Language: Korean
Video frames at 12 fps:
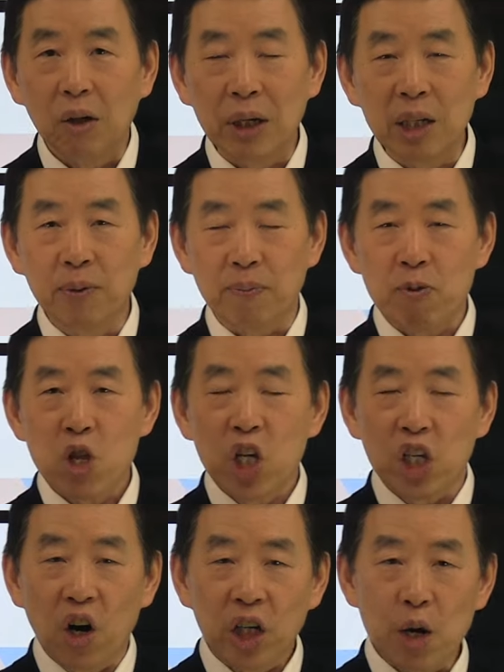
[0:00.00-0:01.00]
왜냐하면
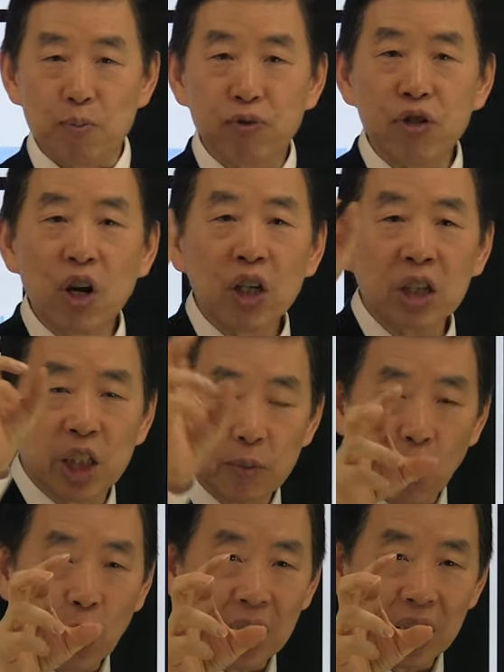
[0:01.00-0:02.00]
여기에 부여를
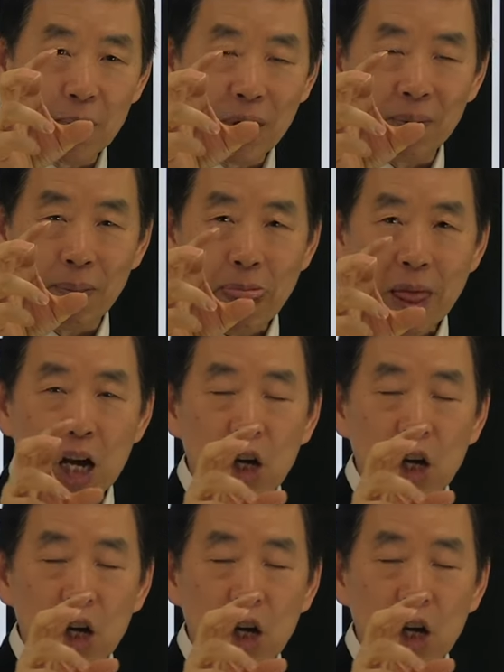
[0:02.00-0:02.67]
집어넣게 되면